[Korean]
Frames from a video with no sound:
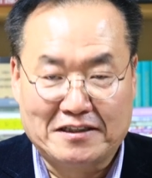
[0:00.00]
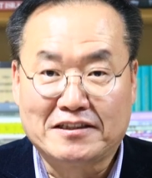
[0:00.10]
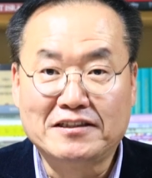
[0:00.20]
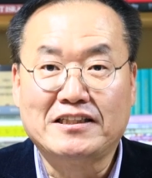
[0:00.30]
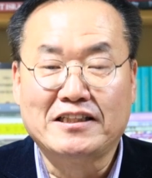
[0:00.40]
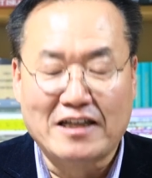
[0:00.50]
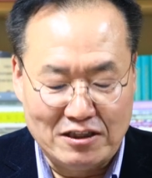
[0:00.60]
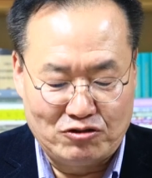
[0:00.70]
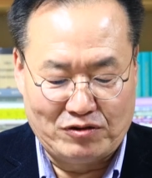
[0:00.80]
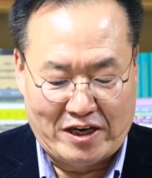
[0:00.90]
그
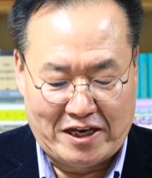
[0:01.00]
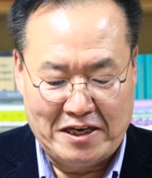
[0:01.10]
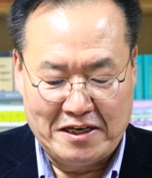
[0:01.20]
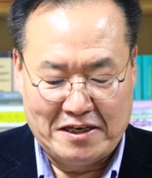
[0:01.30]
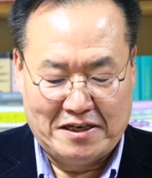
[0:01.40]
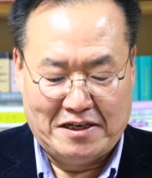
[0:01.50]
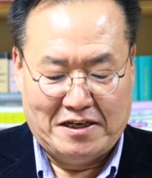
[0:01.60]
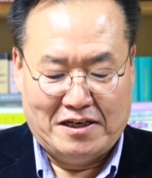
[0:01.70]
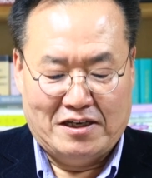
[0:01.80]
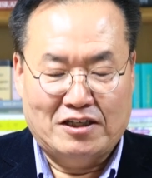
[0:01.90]
기간 중에
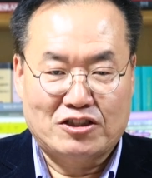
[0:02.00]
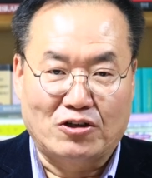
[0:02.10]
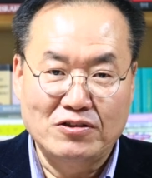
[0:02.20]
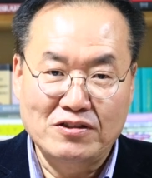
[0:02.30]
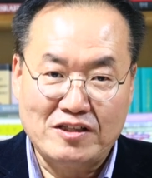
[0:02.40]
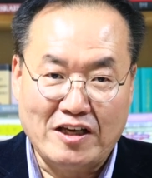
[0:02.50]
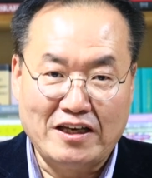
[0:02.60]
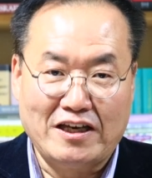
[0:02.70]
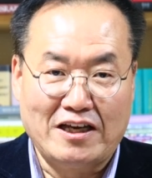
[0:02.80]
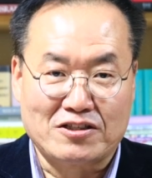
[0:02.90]
전
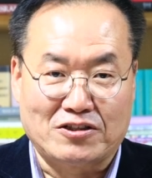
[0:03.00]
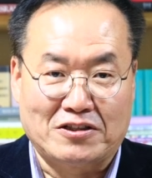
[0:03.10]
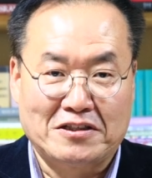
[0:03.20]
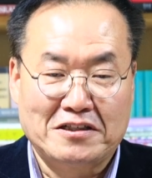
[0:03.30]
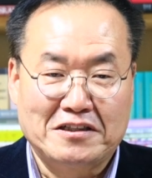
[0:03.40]
세계에서